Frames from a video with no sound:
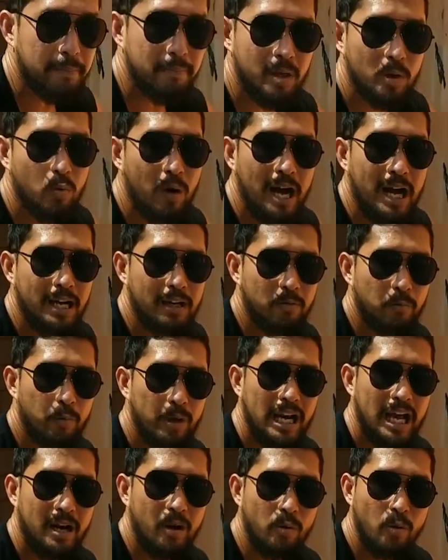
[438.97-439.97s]
เป็นมือกว้างเว
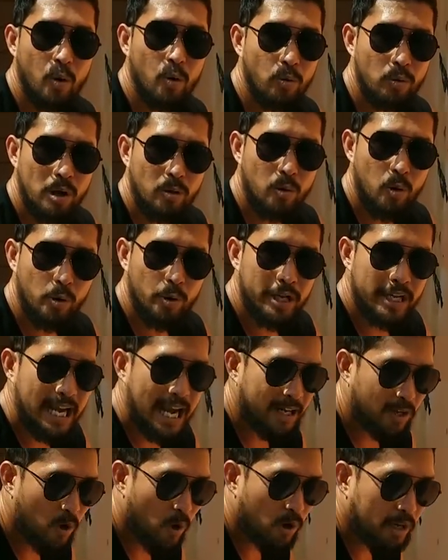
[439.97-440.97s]
ลาเราลงด้วย
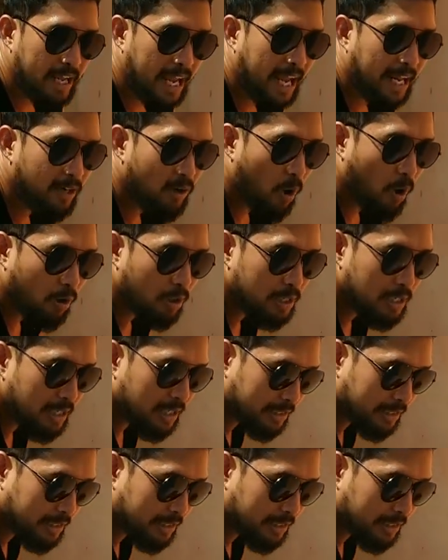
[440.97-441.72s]
การงอแขนออก